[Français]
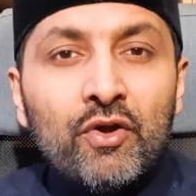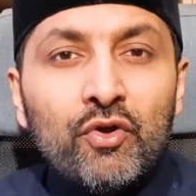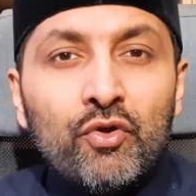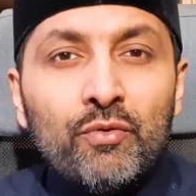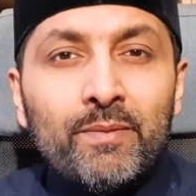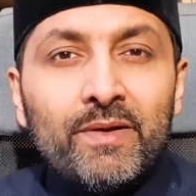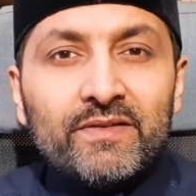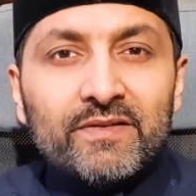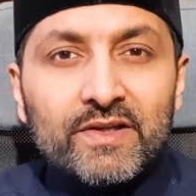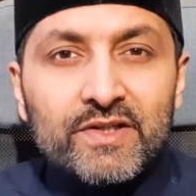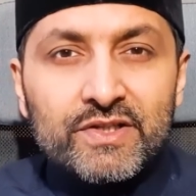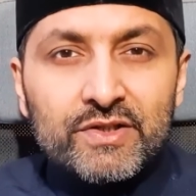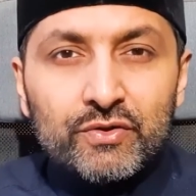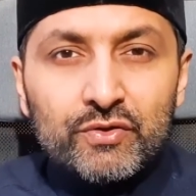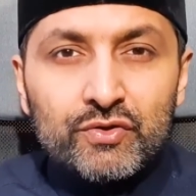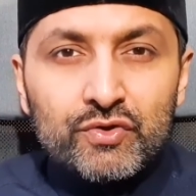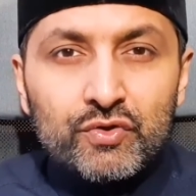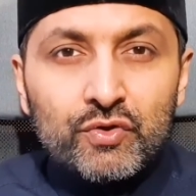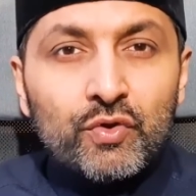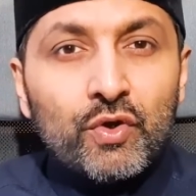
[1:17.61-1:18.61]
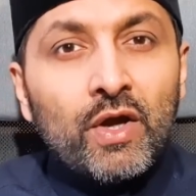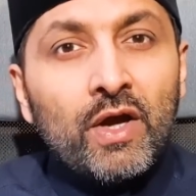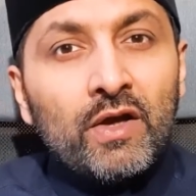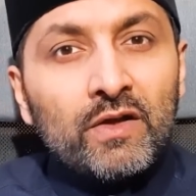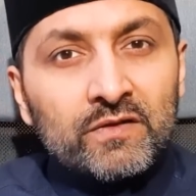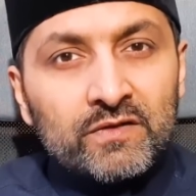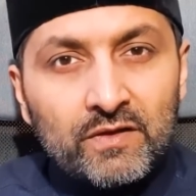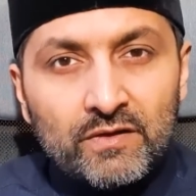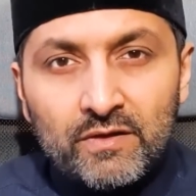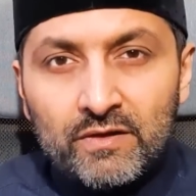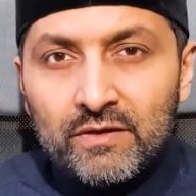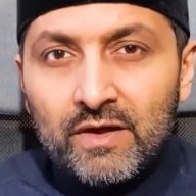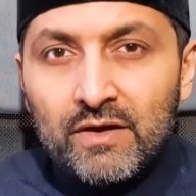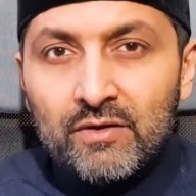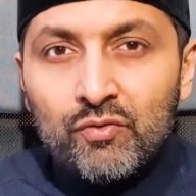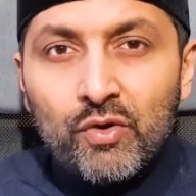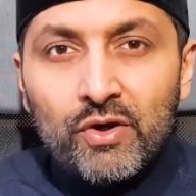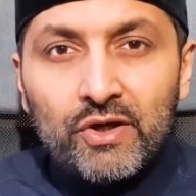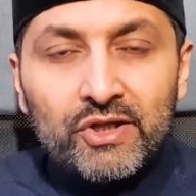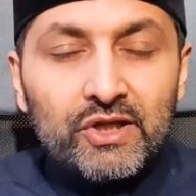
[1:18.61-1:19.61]
le messager de Dieu
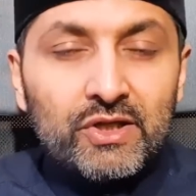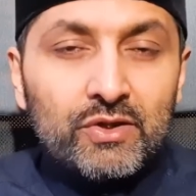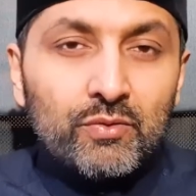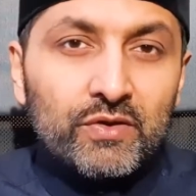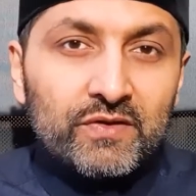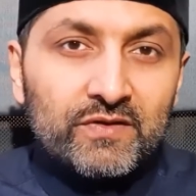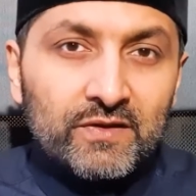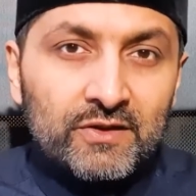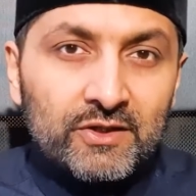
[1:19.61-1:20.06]
sallallahu alayhi wa